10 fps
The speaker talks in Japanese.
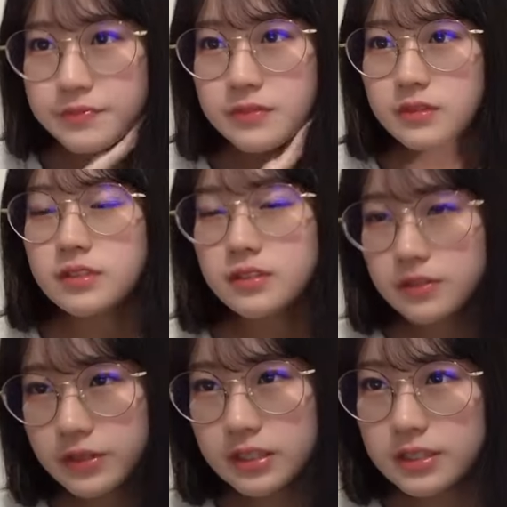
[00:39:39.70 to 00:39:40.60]
うちょっと
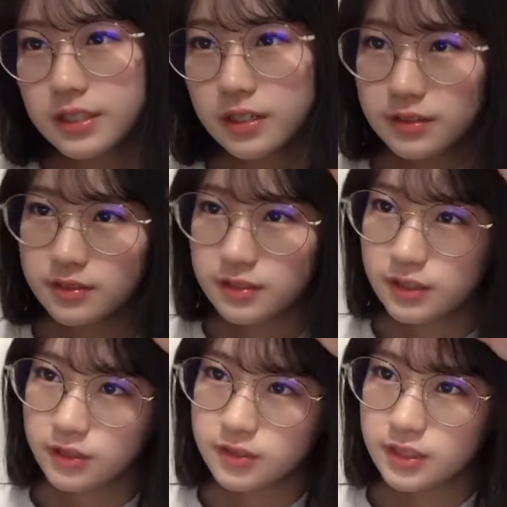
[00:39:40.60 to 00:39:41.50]
ね
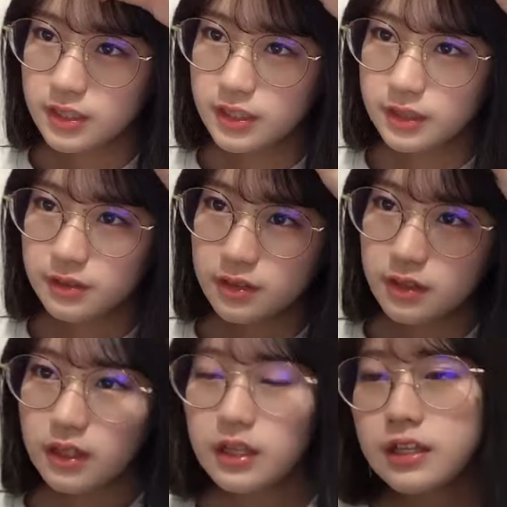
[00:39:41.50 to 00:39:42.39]
私が
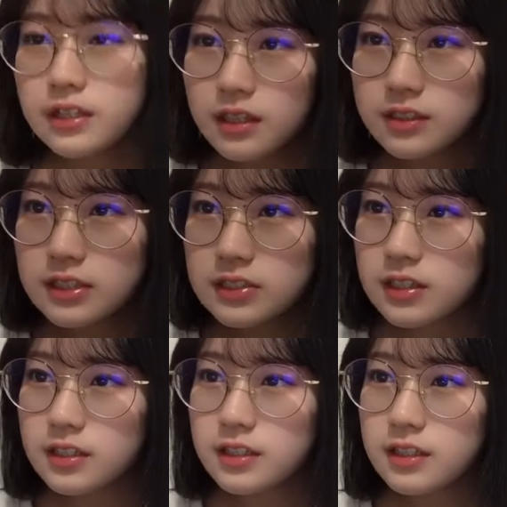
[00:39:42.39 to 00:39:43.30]
積極的に
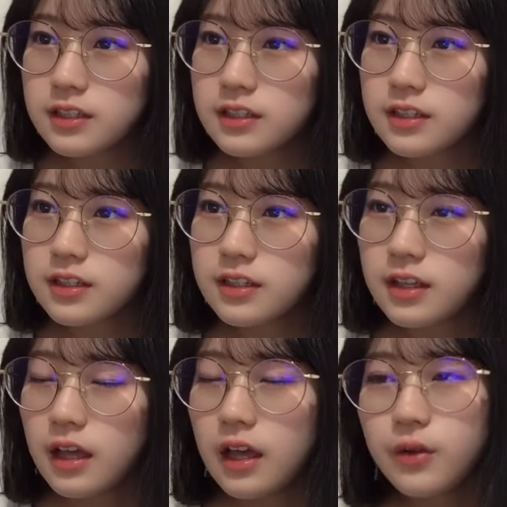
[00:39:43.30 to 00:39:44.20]
話し
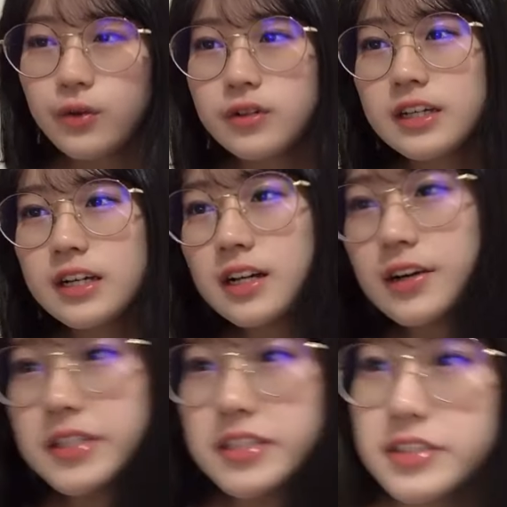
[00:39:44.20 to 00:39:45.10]
かけに行きたい
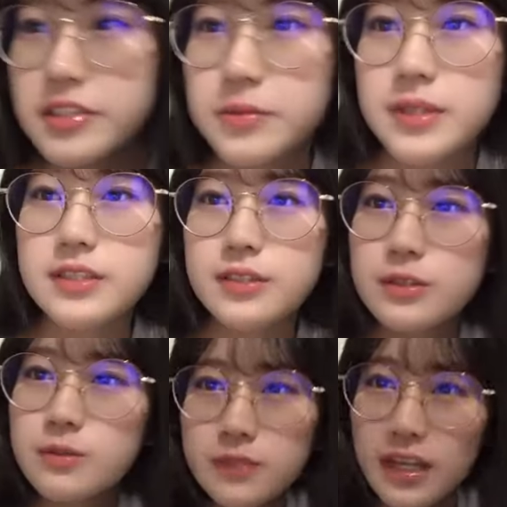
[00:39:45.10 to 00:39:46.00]
ロッキか
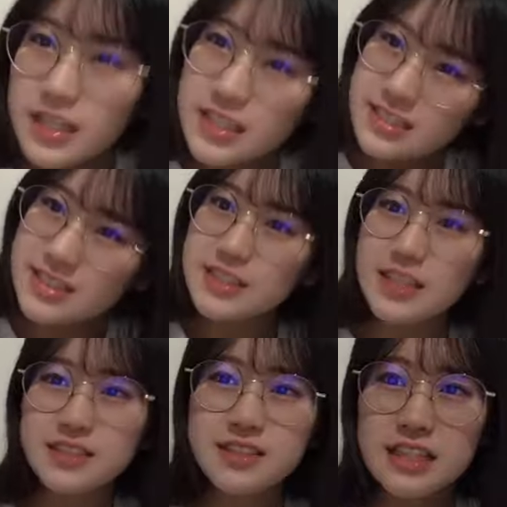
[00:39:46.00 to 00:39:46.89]
らは何て呼ばれて
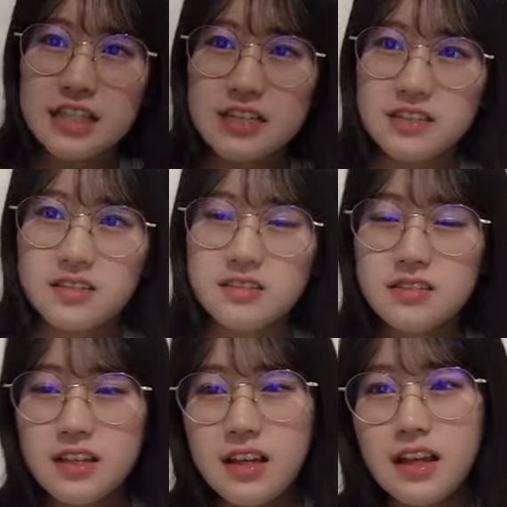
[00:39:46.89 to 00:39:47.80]
るひじり
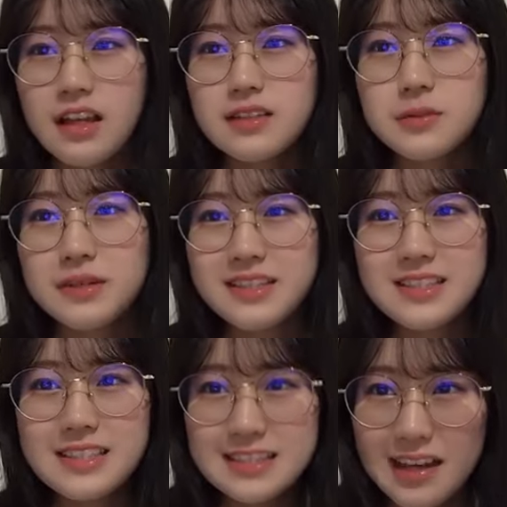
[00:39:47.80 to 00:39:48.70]
さんじゃないかな
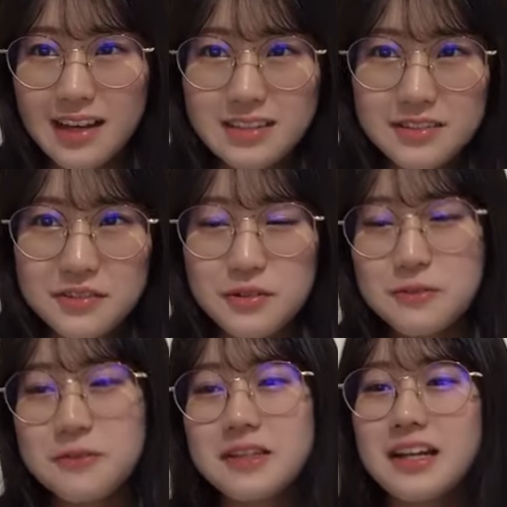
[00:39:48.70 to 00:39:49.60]
でもひ
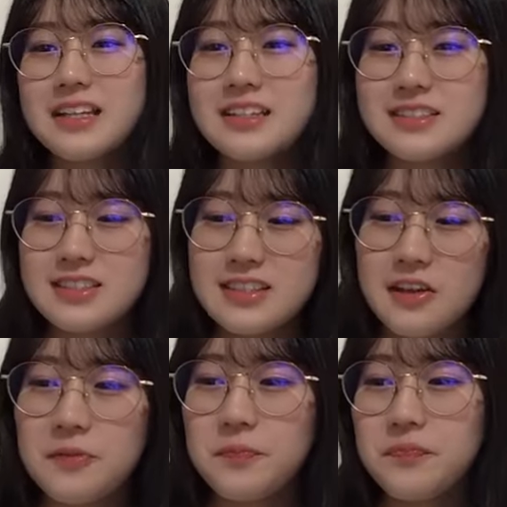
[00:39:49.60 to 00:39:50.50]
じりさんっていう
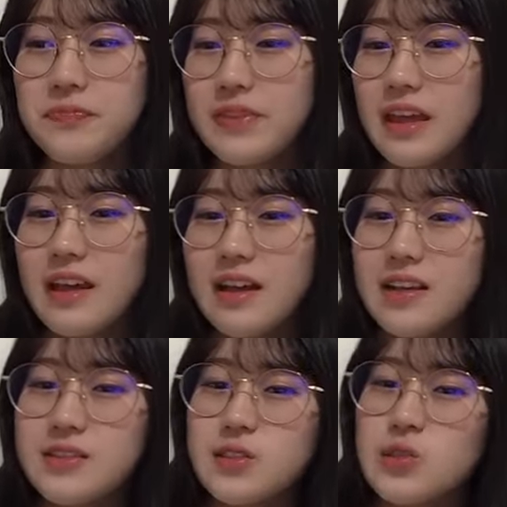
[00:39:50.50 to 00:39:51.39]
言葉慣れなくて
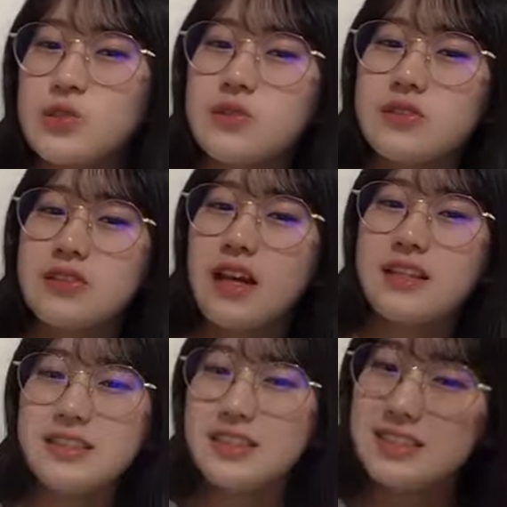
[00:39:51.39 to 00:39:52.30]
さ
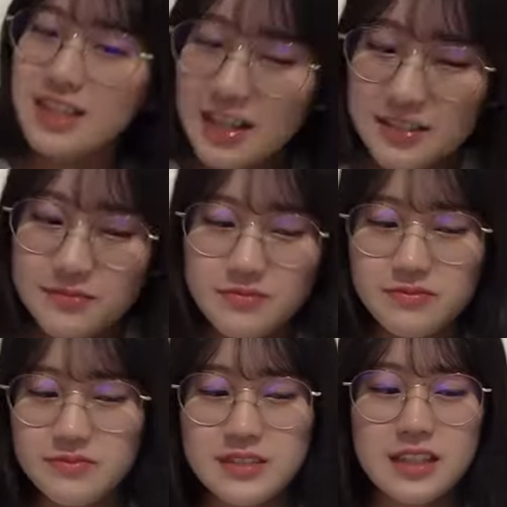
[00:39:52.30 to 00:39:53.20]
そ
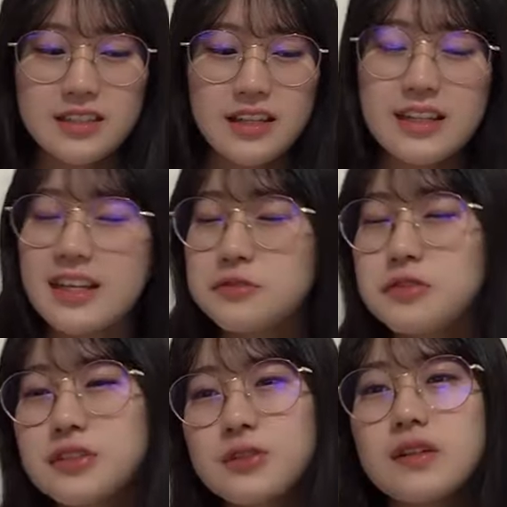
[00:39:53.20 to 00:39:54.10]
う「ひじりさ
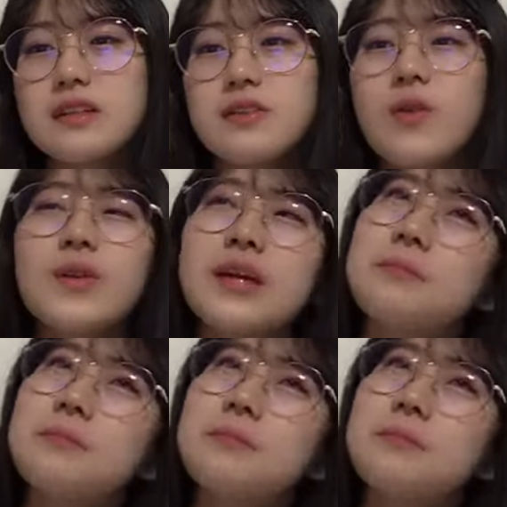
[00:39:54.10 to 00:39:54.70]
ん」みたいなリ